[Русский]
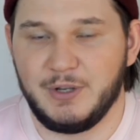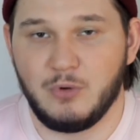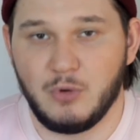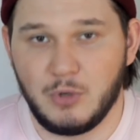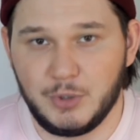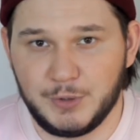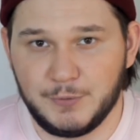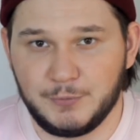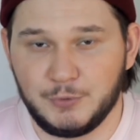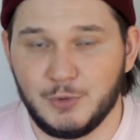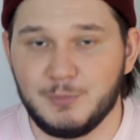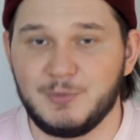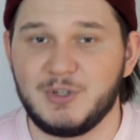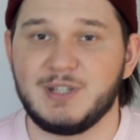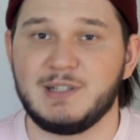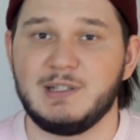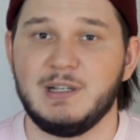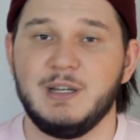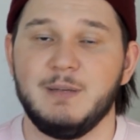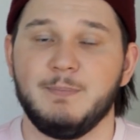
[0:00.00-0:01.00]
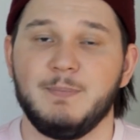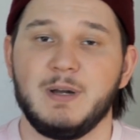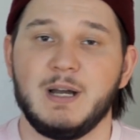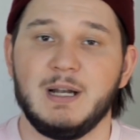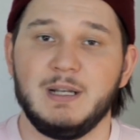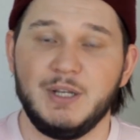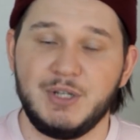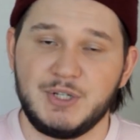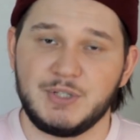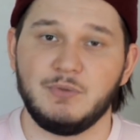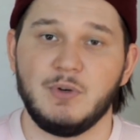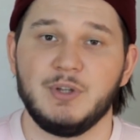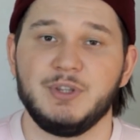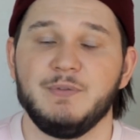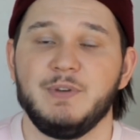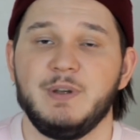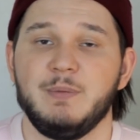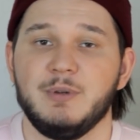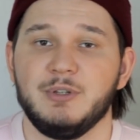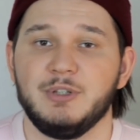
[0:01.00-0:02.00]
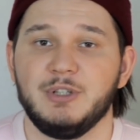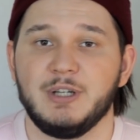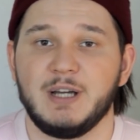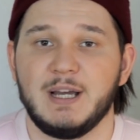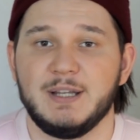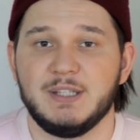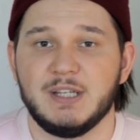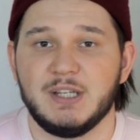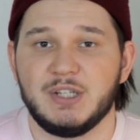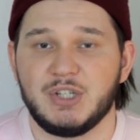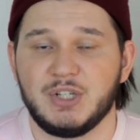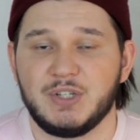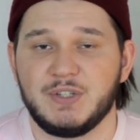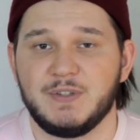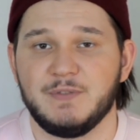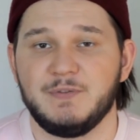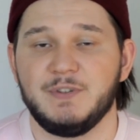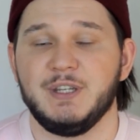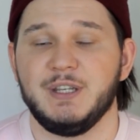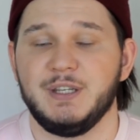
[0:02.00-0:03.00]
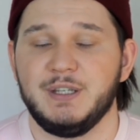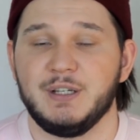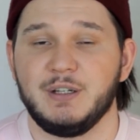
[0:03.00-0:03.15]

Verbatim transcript: рекордов, в том числе и по количеству одновременно находящихся в ней